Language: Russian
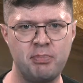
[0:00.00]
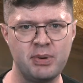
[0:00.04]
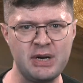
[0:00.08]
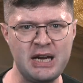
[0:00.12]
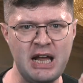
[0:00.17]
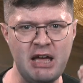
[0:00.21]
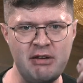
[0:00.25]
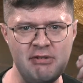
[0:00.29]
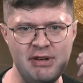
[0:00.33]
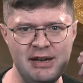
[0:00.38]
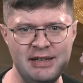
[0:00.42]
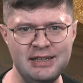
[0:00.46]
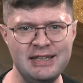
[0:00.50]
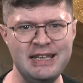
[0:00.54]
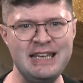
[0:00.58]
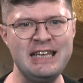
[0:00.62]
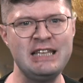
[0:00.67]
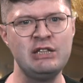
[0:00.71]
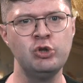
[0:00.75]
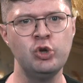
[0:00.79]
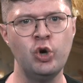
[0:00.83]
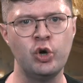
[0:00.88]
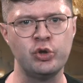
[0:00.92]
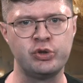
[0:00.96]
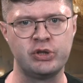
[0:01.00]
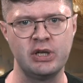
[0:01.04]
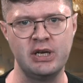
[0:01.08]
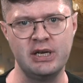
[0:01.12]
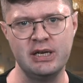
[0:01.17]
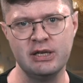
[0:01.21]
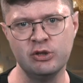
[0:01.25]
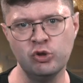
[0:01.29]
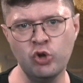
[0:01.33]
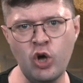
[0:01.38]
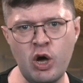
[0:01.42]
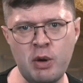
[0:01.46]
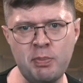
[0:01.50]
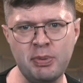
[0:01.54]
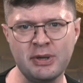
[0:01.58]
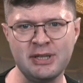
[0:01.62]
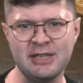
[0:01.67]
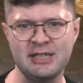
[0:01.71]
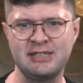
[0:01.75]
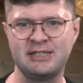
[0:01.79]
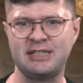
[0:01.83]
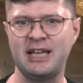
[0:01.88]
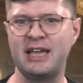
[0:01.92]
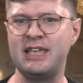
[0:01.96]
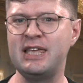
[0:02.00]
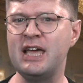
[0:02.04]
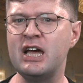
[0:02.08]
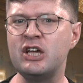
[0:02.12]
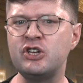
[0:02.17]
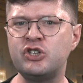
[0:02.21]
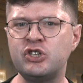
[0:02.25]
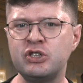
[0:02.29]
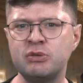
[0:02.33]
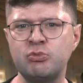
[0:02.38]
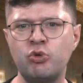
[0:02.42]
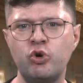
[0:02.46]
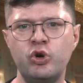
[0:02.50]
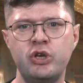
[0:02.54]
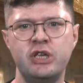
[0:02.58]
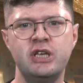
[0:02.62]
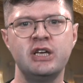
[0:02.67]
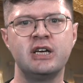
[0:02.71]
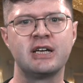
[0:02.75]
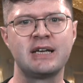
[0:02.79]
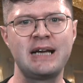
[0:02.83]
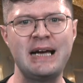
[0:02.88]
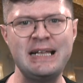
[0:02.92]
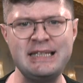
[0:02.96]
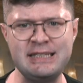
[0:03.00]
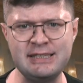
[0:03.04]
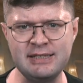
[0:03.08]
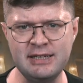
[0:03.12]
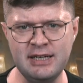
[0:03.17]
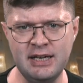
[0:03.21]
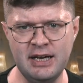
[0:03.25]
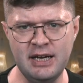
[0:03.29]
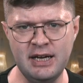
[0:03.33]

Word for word: правильные ноты, но и по-настоящему играть